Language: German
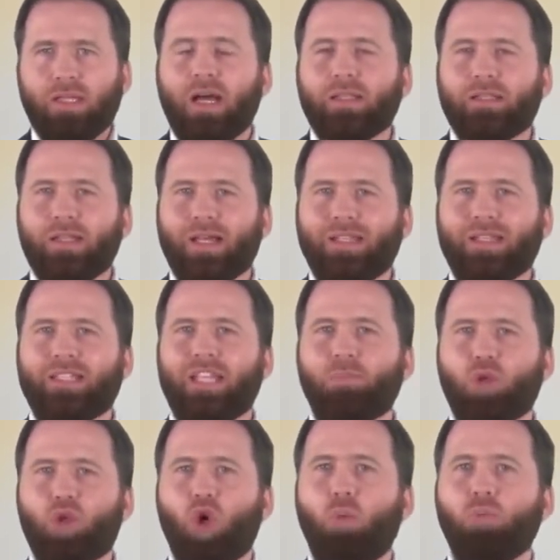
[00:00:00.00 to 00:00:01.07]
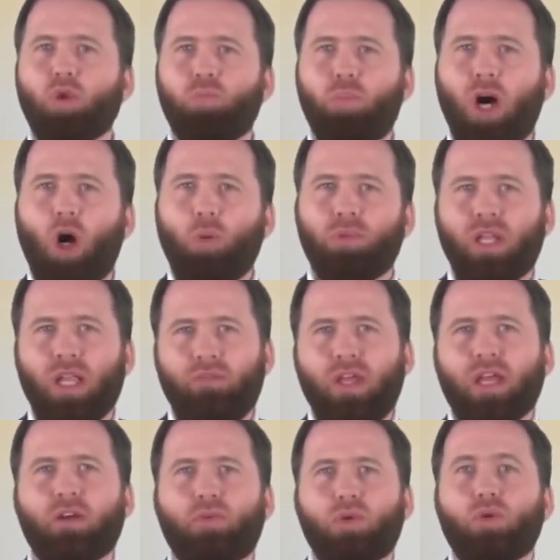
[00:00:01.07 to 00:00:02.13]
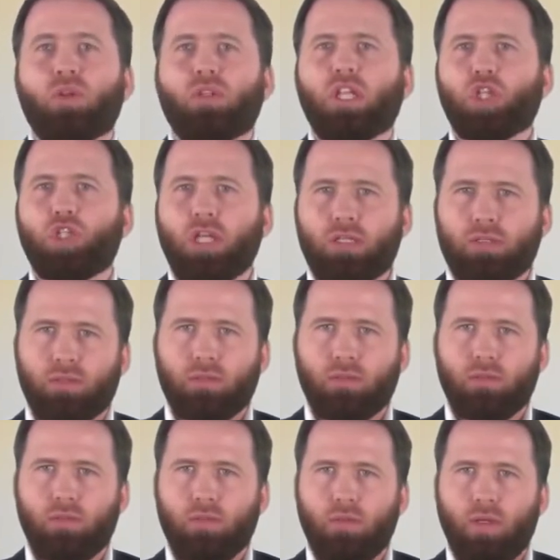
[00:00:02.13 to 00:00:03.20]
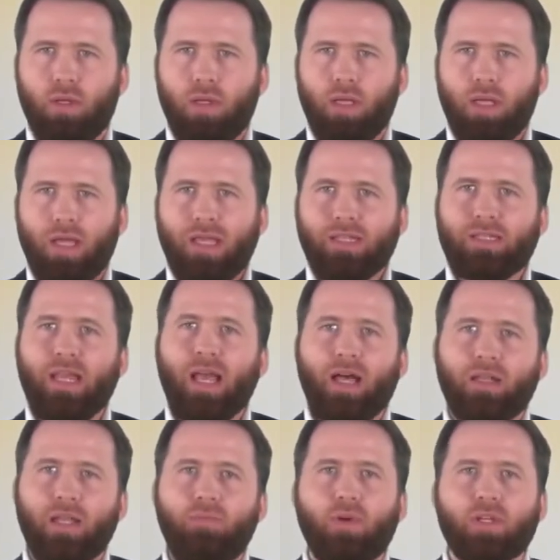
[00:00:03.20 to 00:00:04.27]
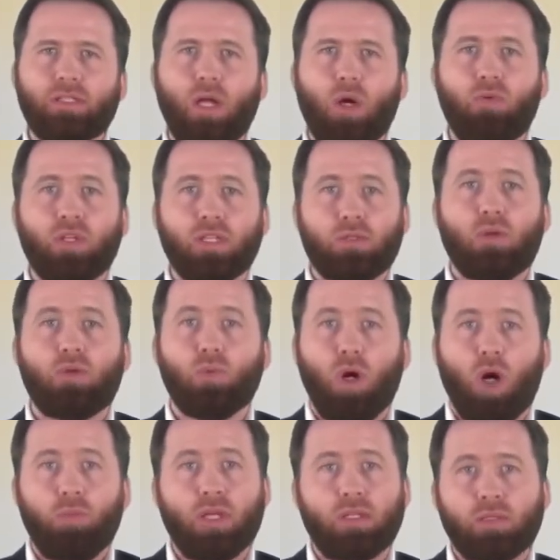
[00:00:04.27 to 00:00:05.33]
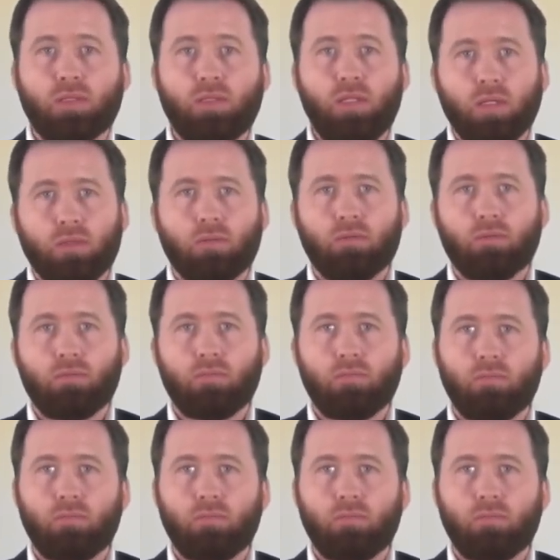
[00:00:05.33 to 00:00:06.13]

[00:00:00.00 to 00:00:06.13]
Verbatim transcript: Die Tatsache, dass jemand kommt und behauptet, er wäre von Gott geschickt, ist eher ein Hinweis darauf, dass Gott überhaupt existiert.